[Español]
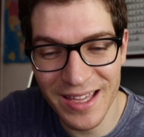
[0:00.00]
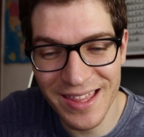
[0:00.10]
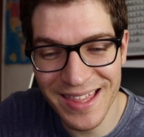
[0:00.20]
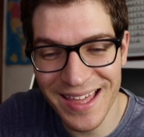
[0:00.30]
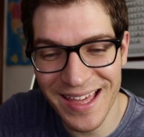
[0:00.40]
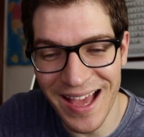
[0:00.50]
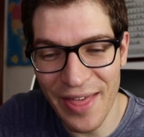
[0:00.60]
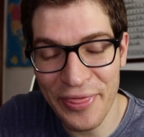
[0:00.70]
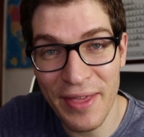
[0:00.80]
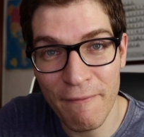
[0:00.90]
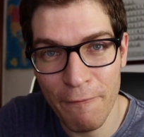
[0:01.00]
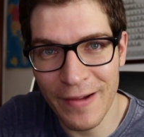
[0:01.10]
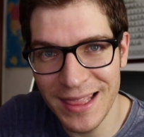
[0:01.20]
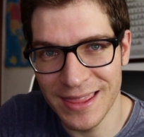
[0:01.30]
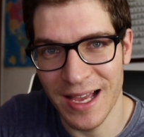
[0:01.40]
es que hace
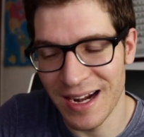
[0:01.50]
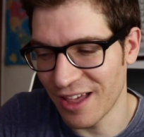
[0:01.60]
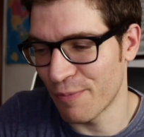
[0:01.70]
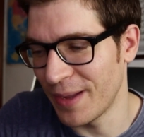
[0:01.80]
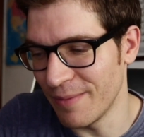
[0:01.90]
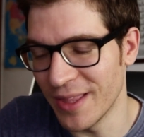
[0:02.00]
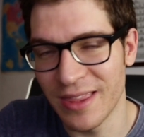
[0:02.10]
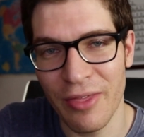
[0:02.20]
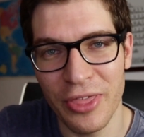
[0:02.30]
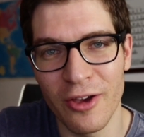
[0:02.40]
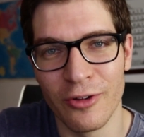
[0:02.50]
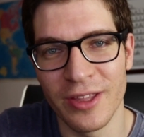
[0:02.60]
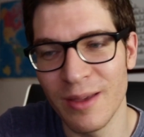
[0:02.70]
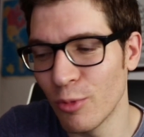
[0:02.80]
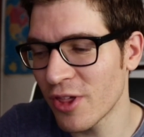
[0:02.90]
falta la
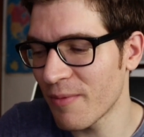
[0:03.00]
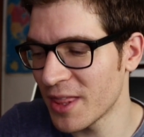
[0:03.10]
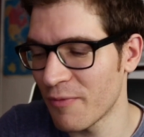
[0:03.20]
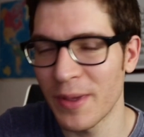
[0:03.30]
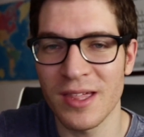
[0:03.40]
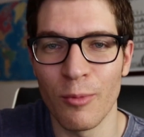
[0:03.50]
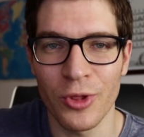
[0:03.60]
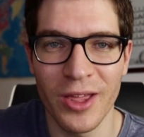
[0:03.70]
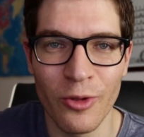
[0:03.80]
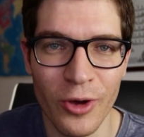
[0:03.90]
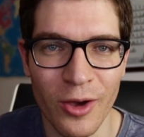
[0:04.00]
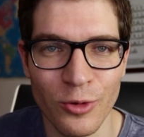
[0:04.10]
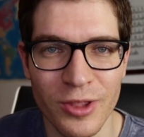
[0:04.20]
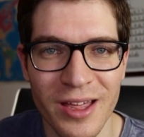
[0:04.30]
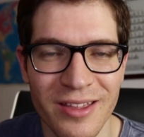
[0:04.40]
experimentación y muchas veces pensamos que no, que
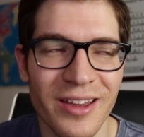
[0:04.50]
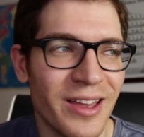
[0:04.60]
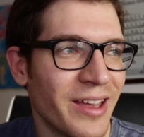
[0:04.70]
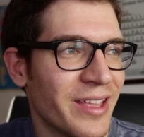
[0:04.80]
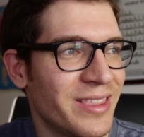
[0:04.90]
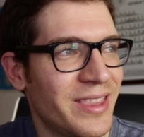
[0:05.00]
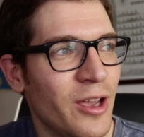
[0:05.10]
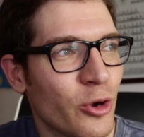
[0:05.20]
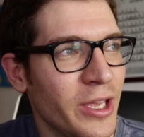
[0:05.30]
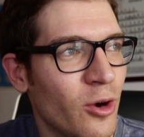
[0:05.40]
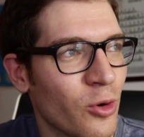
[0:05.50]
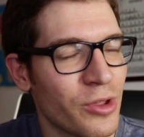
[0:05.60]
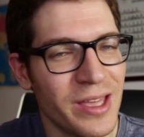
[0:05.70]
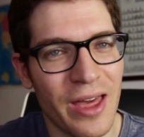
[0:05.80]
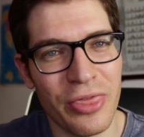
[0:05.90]
con ser
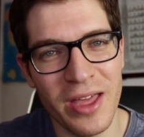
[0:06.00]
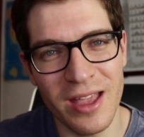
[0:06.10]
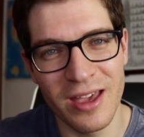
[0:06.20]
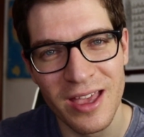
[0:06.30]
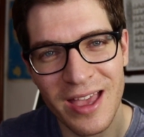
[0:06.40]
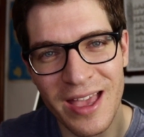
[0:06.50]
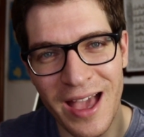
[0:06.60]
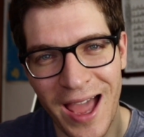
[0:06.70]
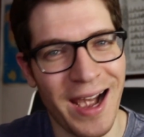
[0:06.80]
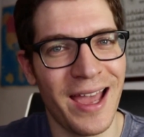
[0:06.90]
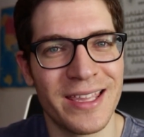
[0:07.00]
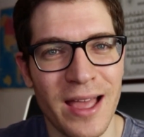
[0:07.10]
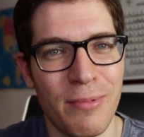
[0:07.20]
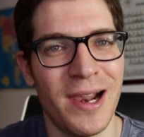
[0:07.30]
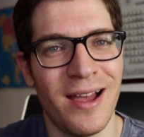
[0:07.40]
teóricos y hacer
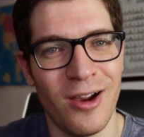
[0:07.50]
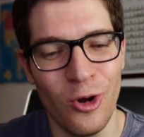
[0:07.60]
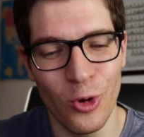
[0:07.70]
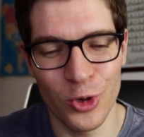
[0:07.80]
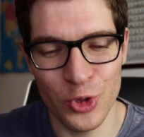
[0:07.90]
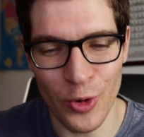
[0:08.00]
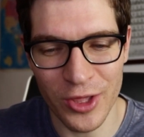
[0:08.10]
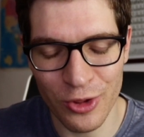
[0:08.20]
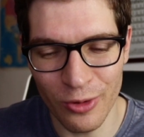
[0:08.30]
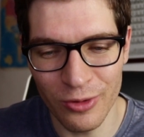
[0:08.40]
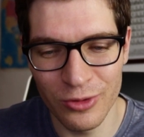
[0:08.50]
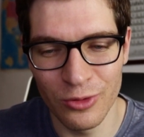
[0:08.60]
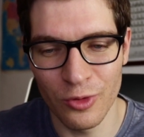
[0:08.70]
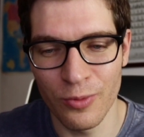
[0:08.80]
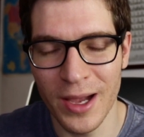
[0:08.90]
rajatabla lo que otro hecho,
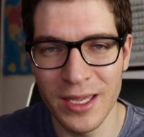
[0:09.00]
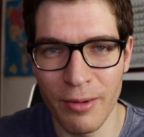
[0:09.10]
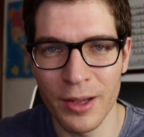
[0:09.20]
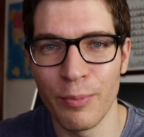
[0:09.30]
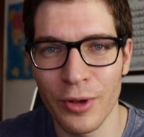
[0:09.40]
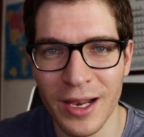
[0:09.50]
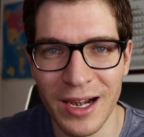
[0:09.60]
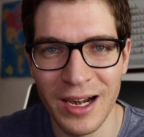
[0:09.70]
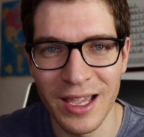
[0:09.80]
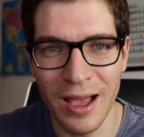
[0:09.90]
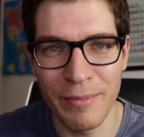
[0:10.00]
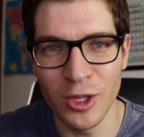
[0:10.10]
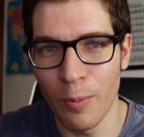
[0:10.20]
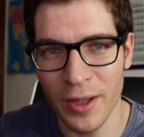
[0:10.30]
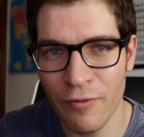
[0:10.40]
nos va a llevar por el
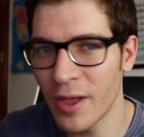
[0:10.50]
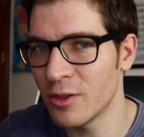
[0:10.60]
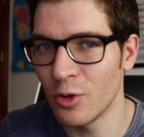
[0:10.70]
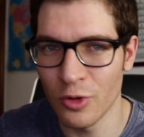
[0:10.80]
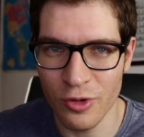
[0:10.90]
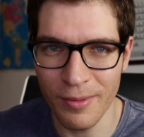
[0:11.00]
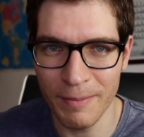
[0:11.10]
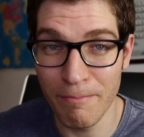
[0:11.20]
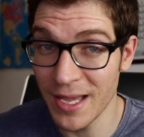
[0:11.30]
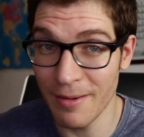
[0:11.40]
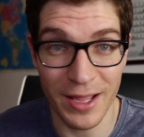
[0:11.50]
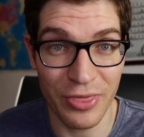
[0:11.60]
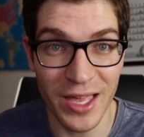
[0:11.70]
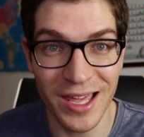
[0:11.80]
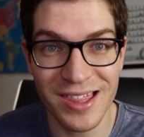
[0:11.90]
camino perfecto, nos va a llevar
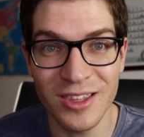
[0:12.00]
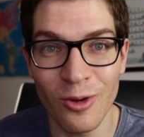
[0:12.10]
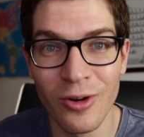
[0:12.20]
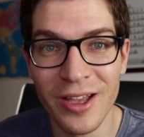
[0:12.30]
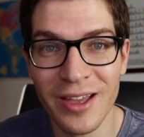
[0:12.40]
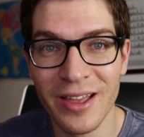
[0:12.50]
hacia el éxito